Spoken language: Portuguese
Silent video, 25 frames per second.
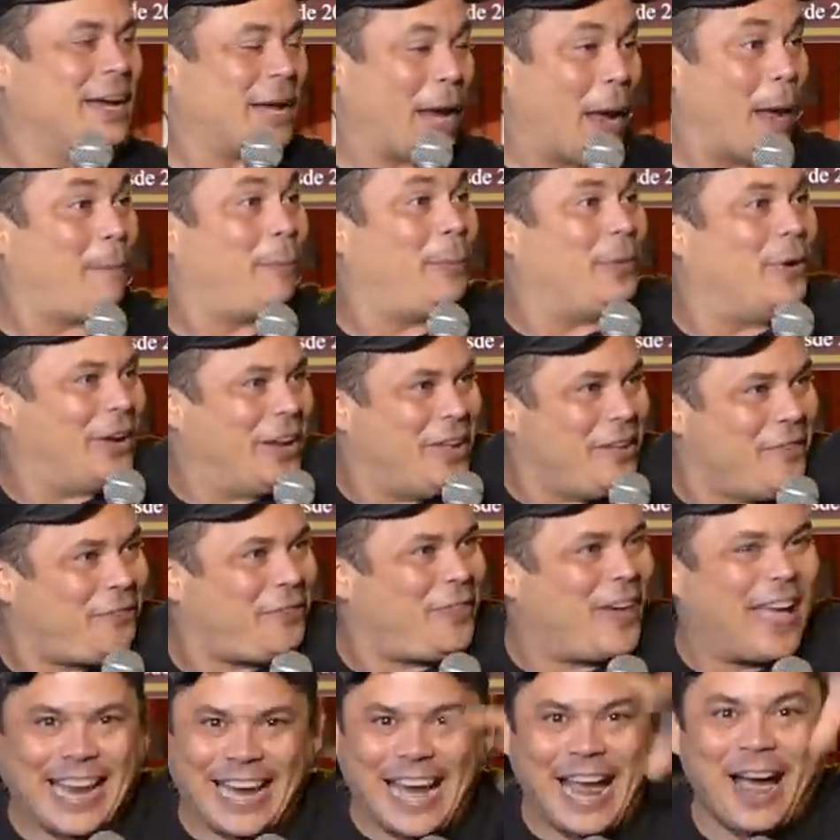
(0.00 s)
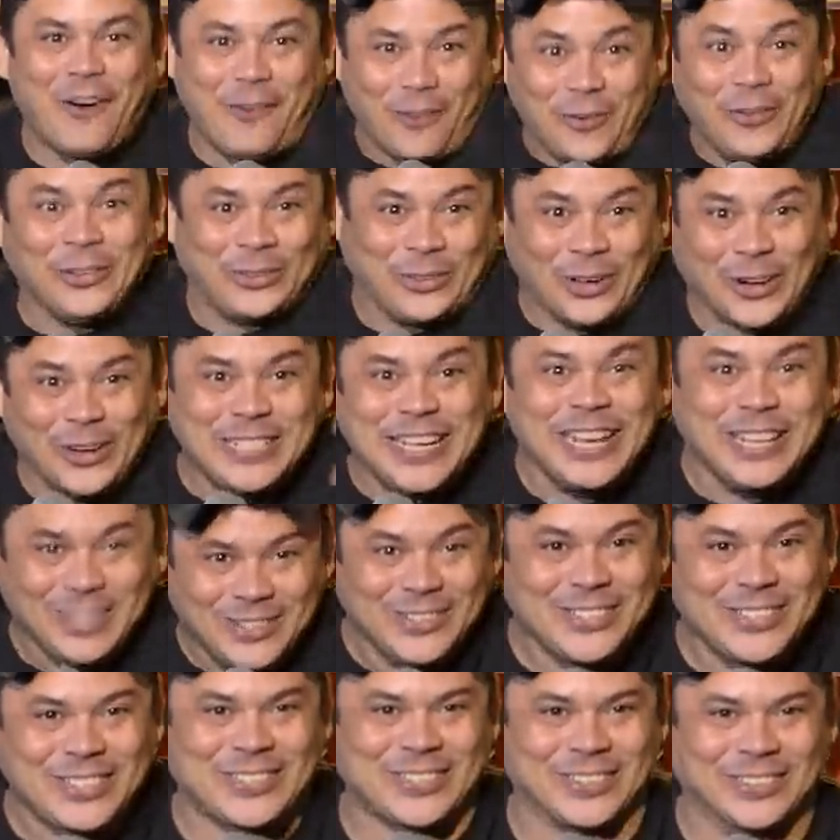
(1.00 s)
Que é proliferar Rondônia
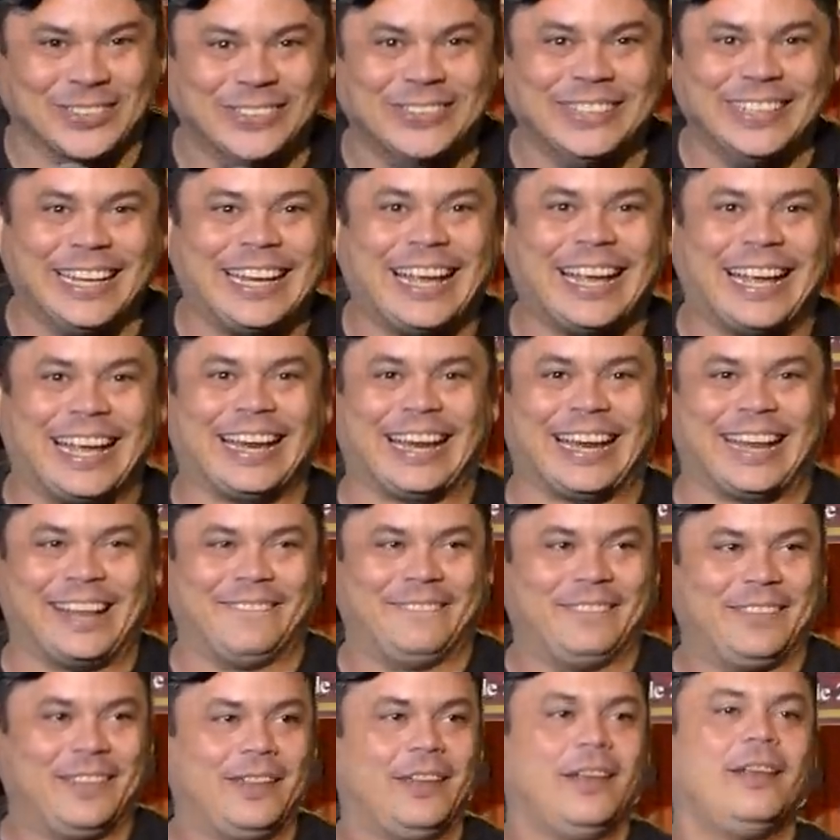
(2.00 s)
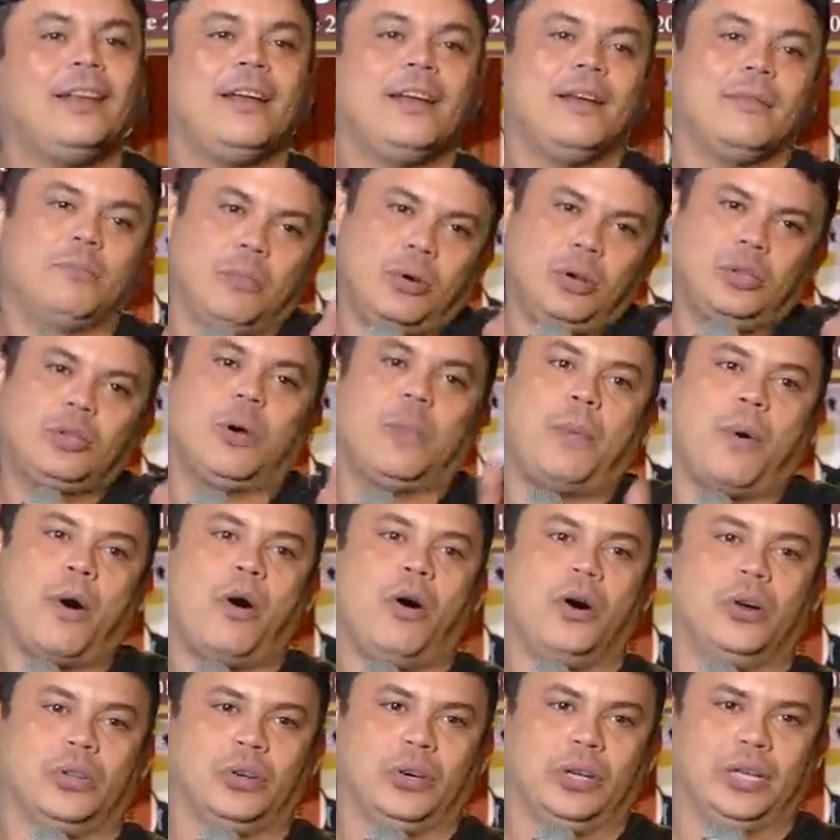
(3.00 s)
no sul, né, caralho? Muito bom,
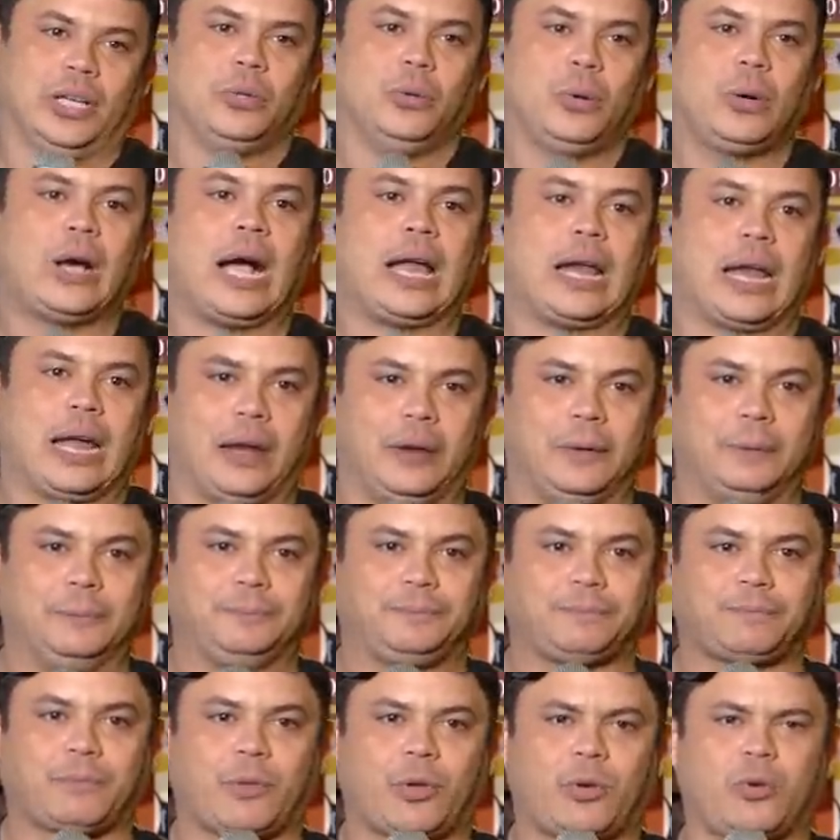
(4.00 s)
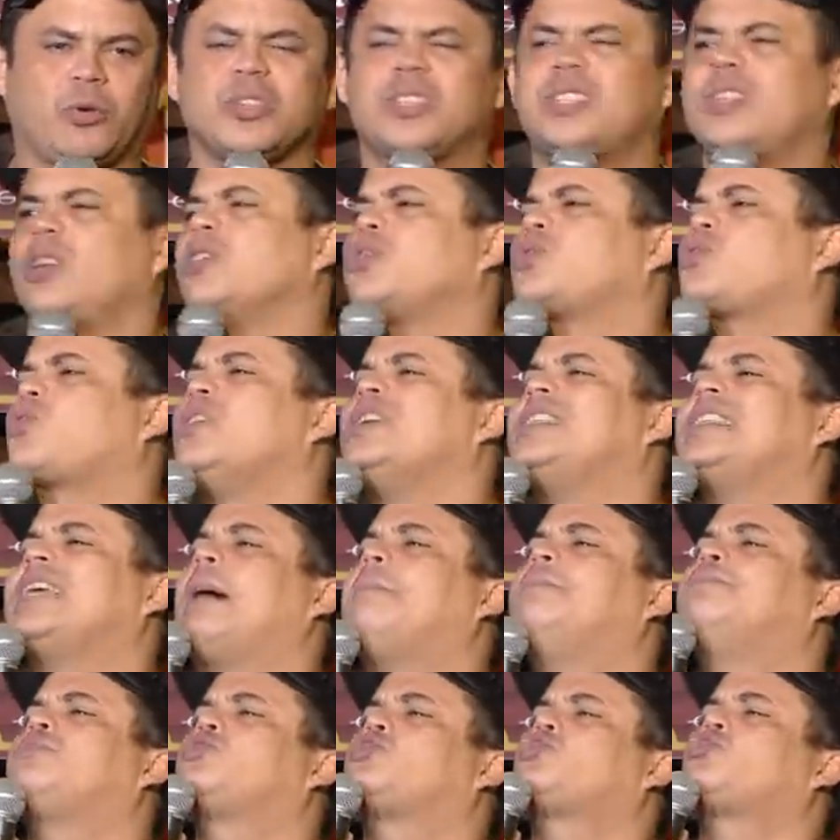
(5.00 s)
Rondônia, do caralho. Aconteciam umas coisas
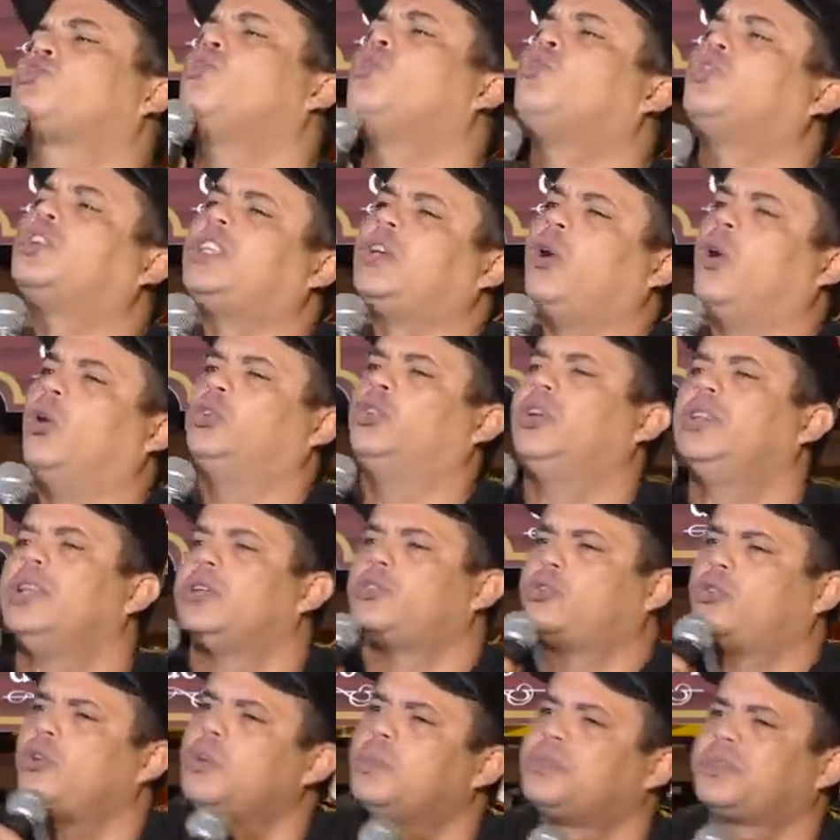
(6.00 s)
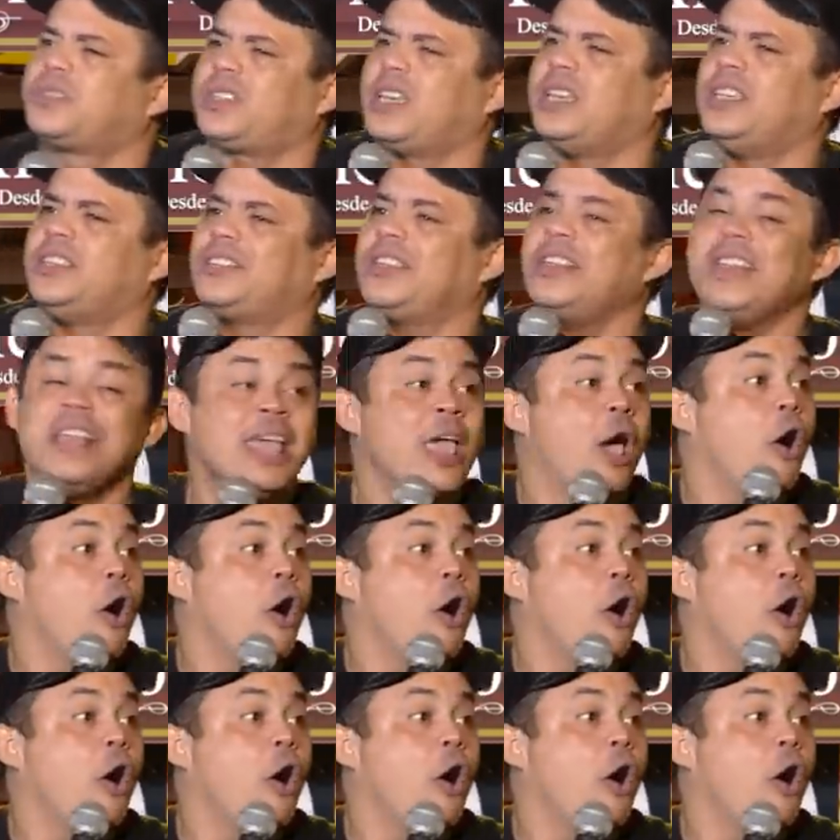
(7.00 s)
absurdas em Rondônia, juro pra vocês.